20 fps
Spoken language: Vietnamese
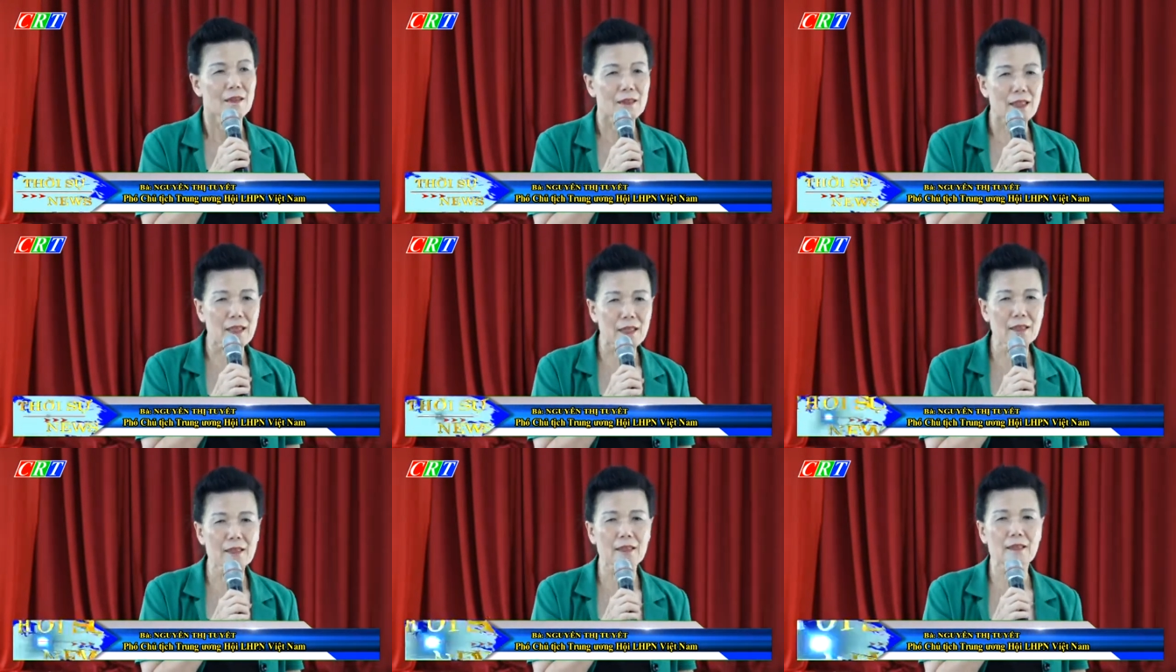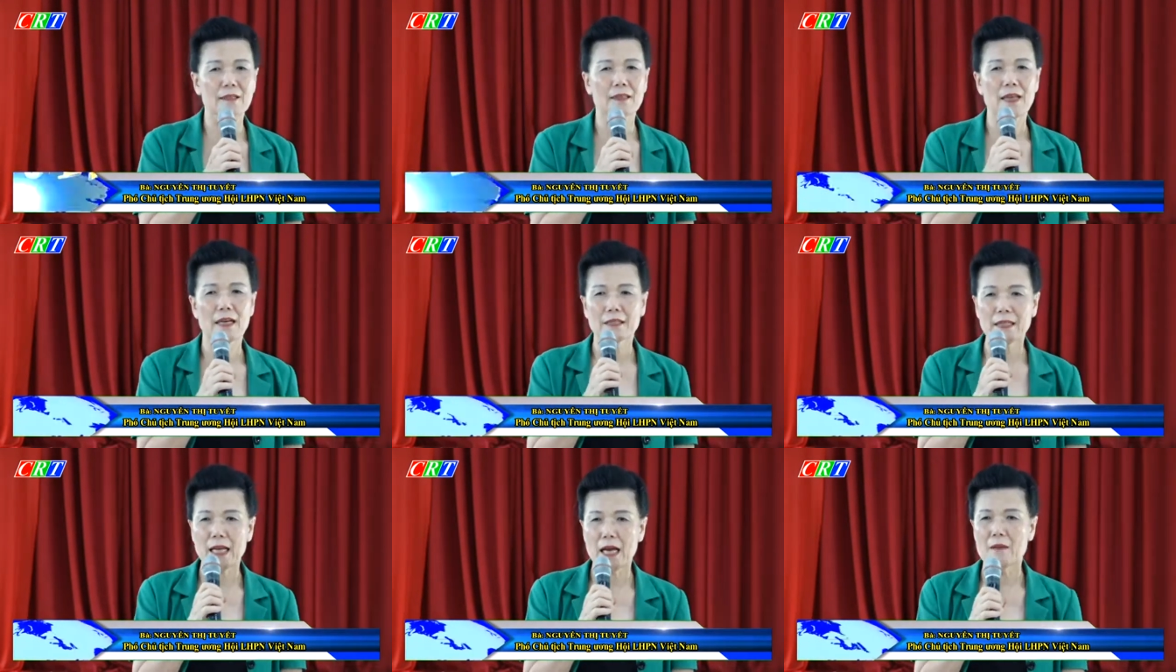
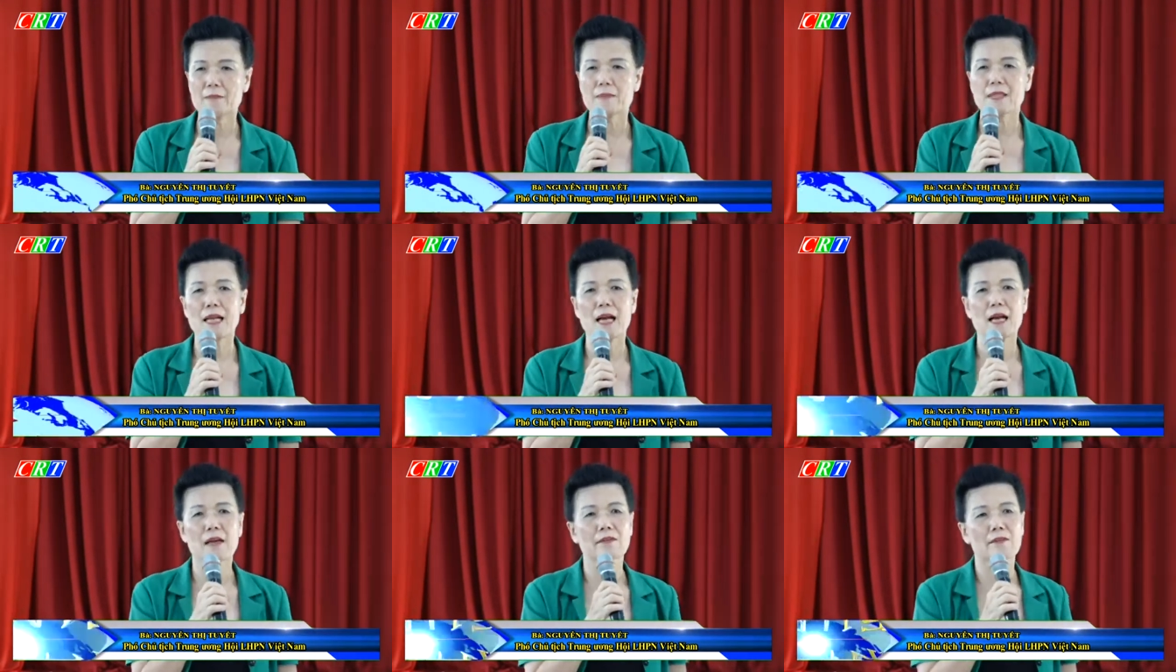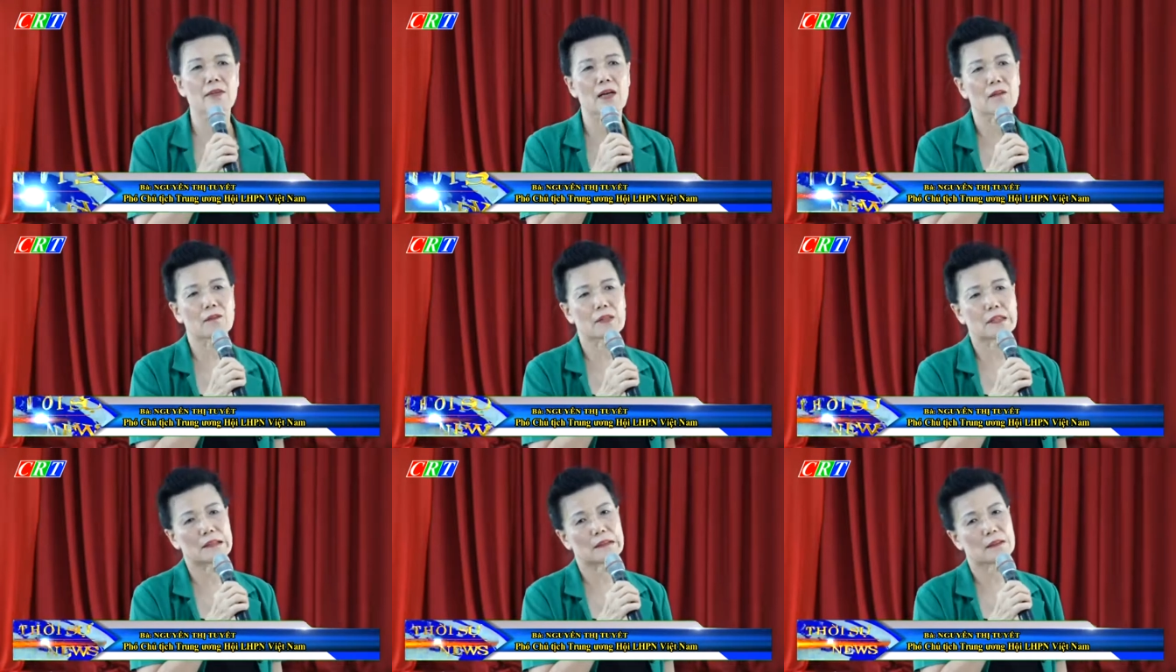thì đã tham gia
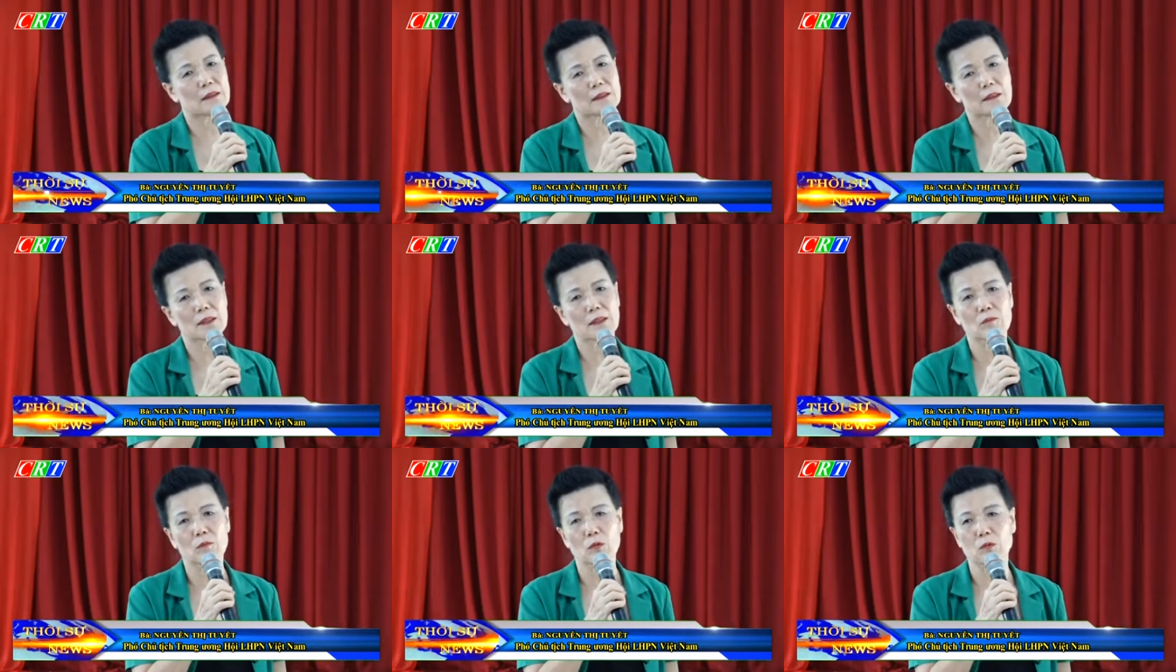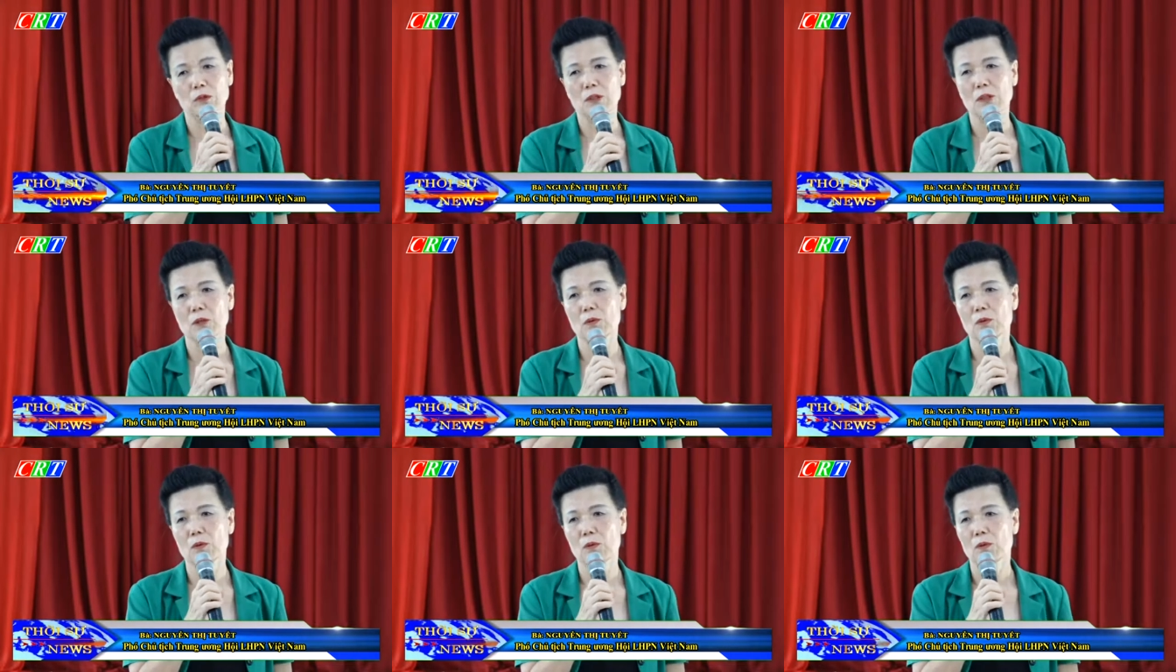vào cái chương trình mục
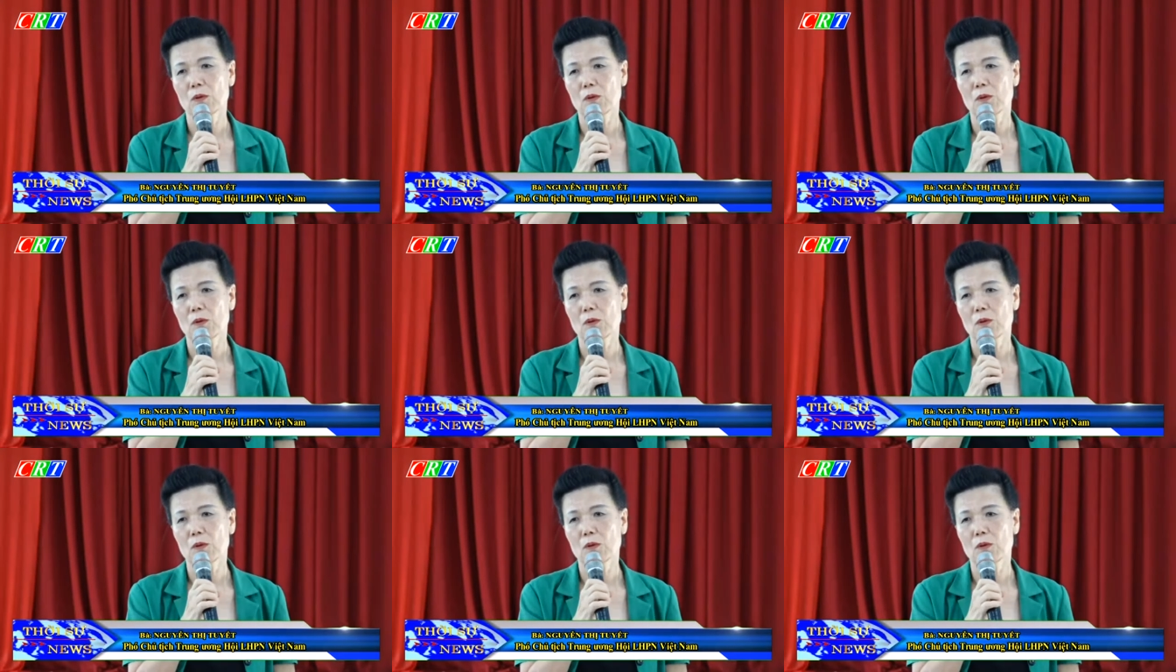tiêu